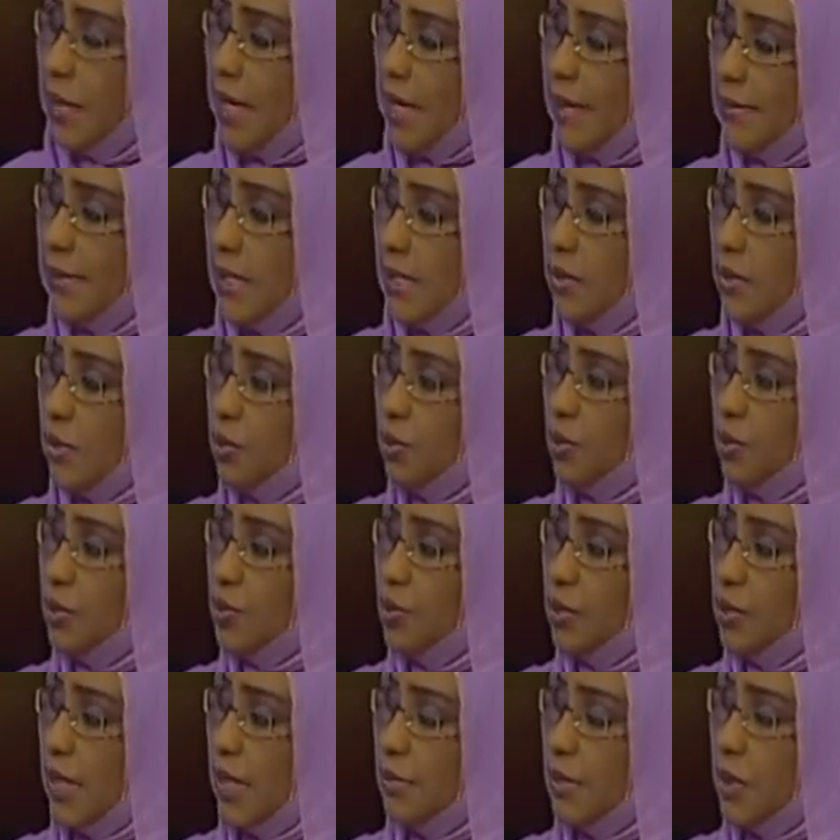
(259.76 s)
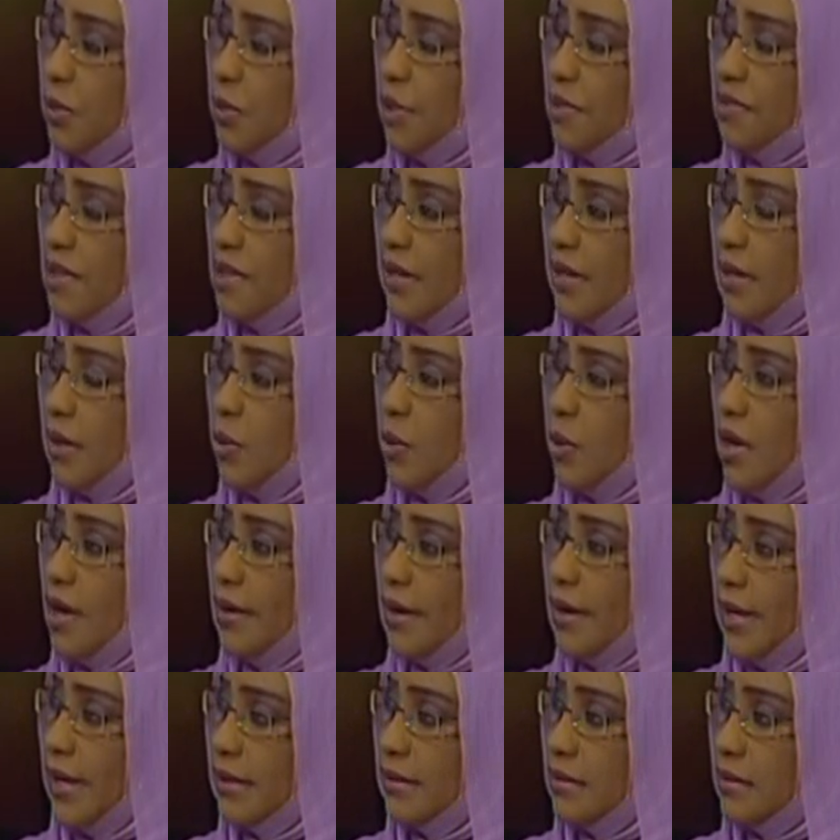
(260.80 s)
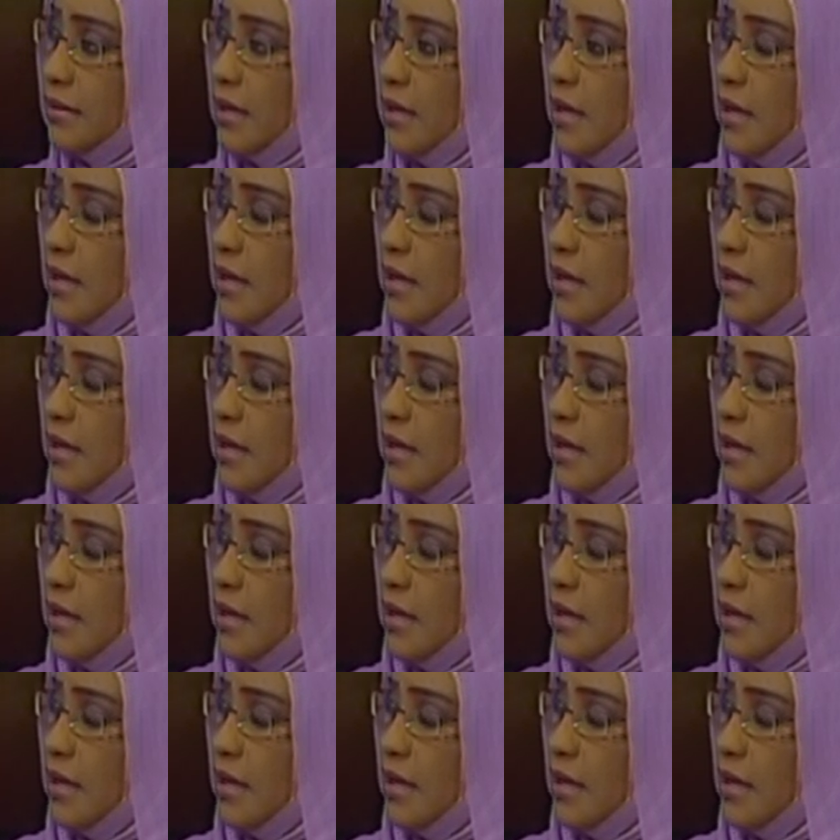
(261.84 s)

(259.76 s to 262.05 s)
يمتلكه السودان من وثائق وخرائط